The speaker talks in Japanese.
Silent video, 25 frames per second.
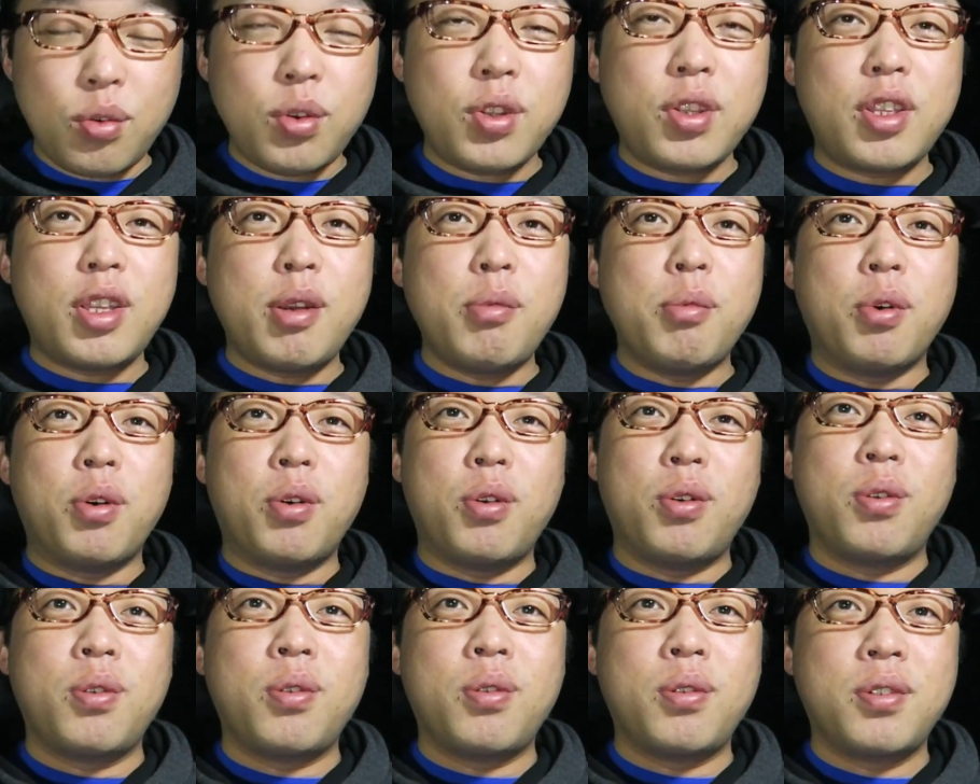といって
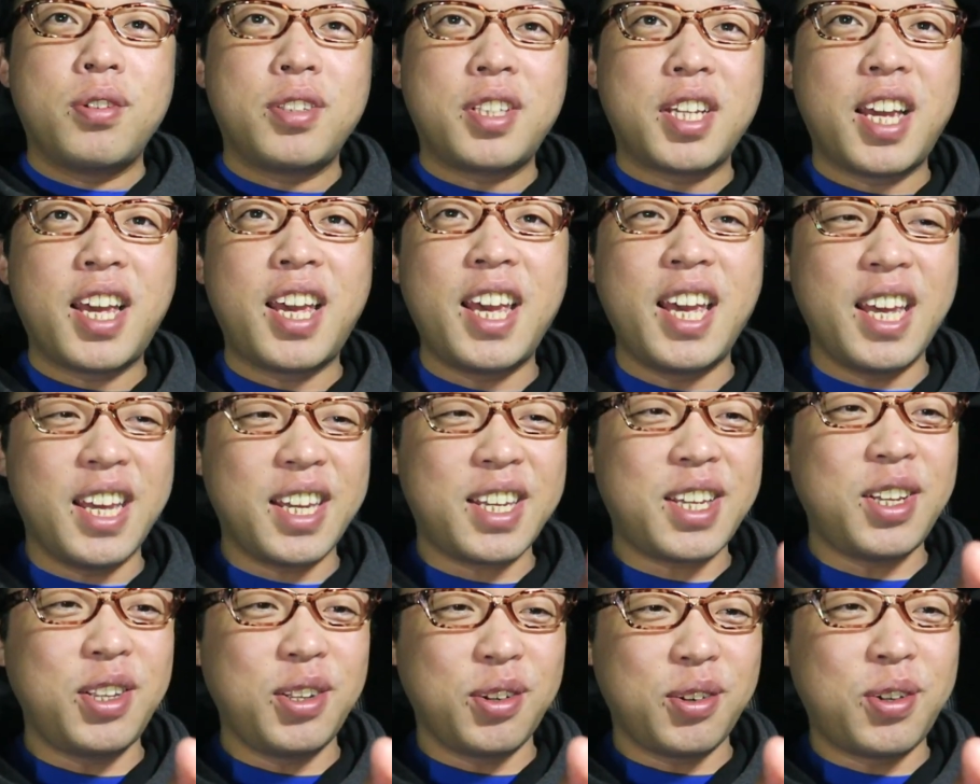も、
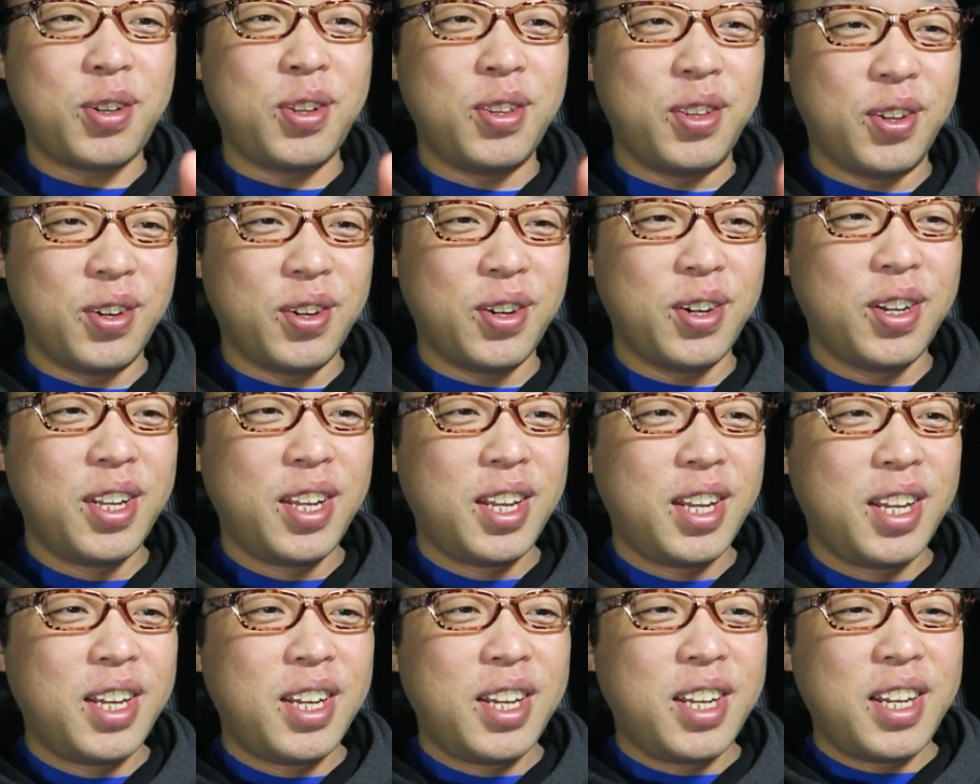さっきのこの、
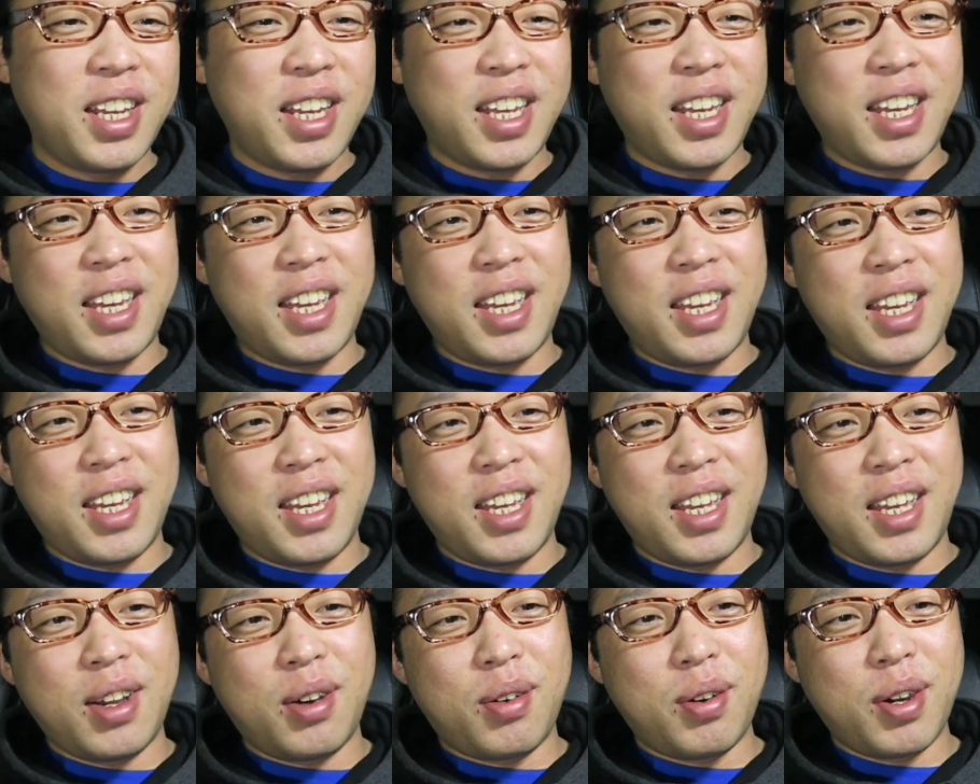
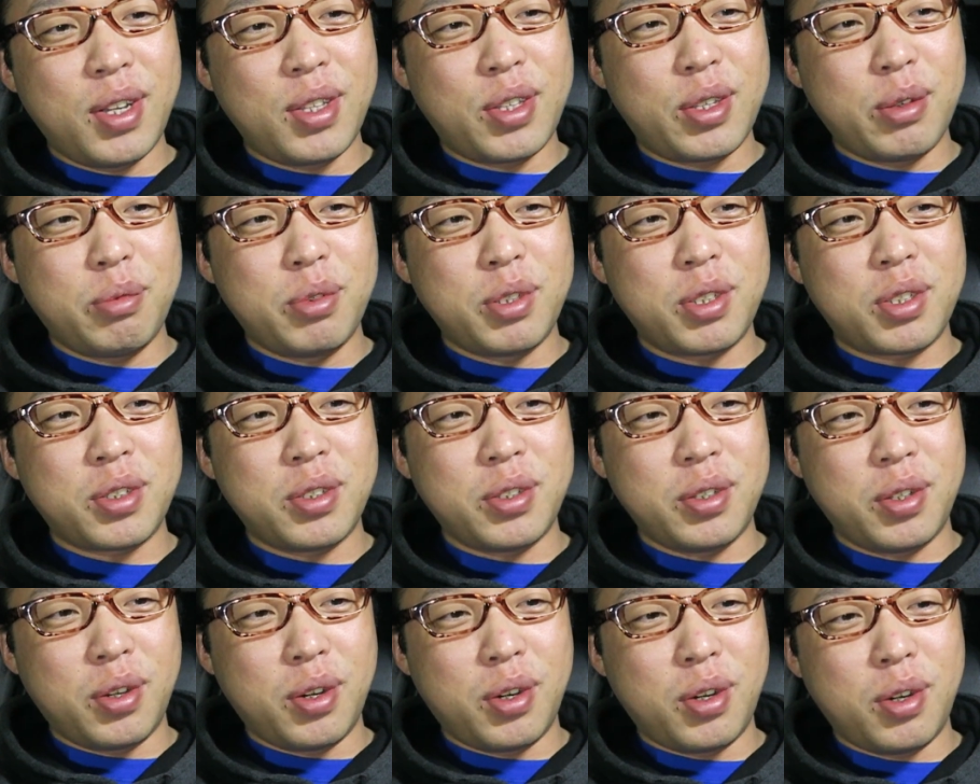えー、
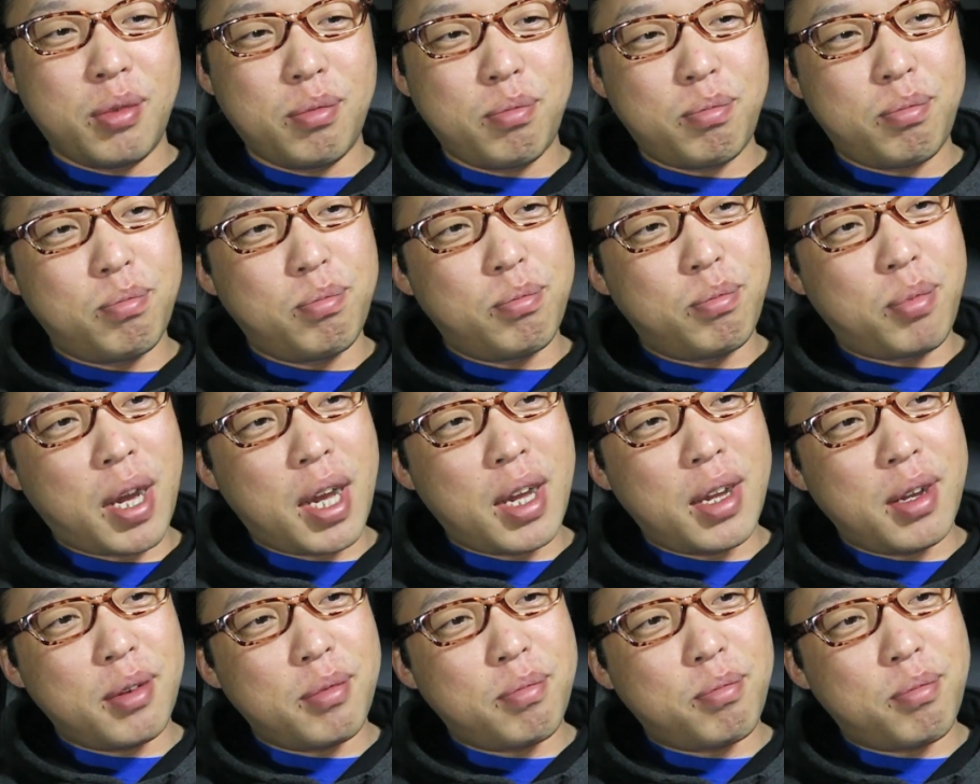ホワイトムスクの
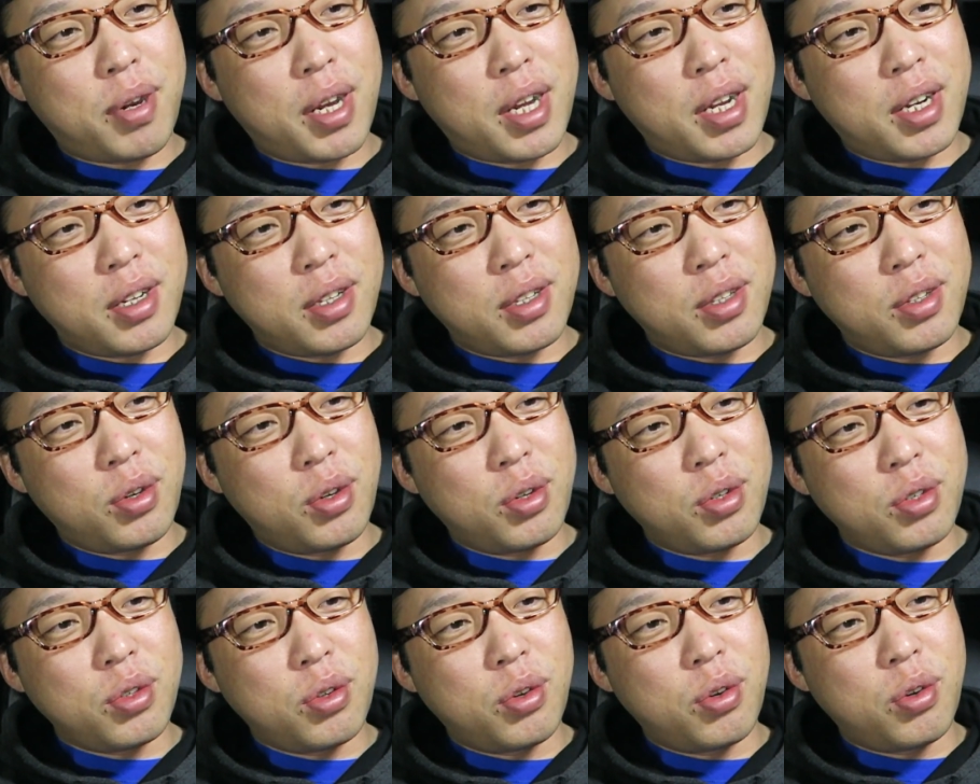パ、パ、
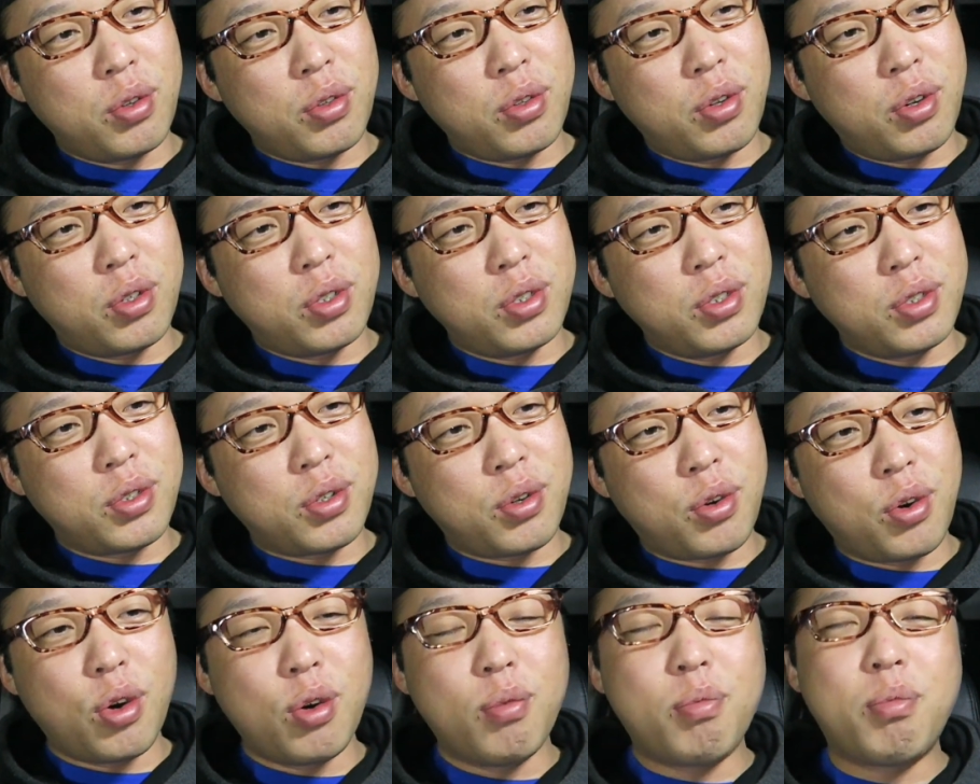ノ
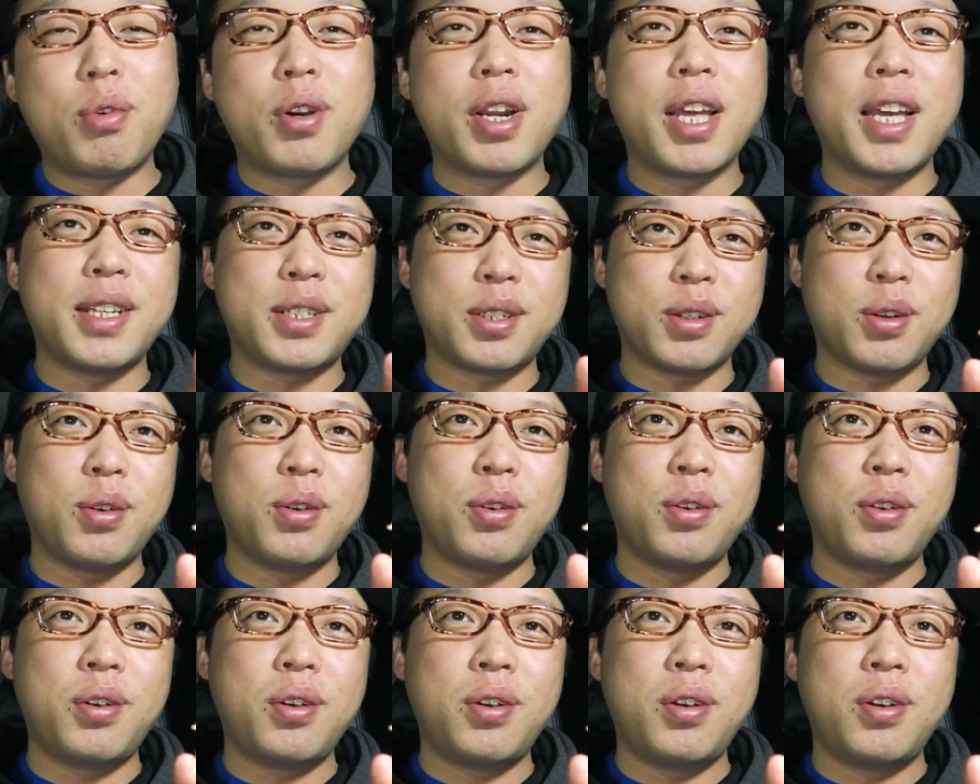ルコーポレーション。